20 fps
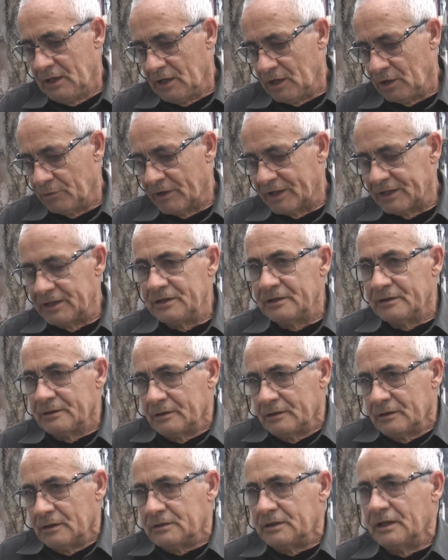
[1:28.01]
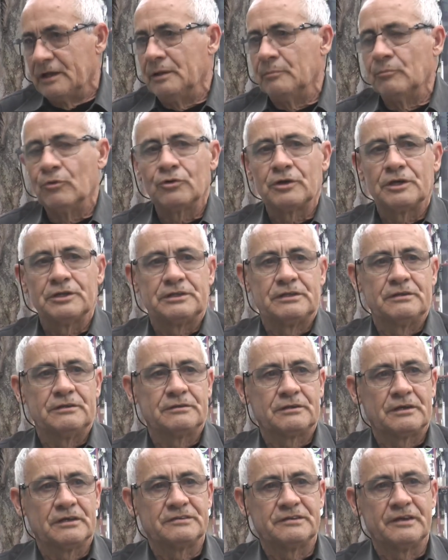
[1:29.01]
evadir, eh, tenemos
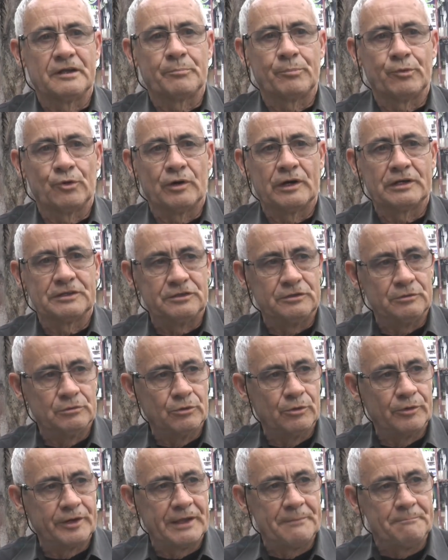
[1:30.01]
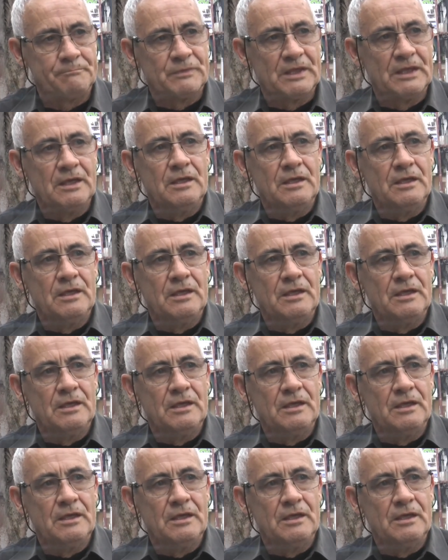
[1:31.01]
este, que, ser proactivos, ¿verdad?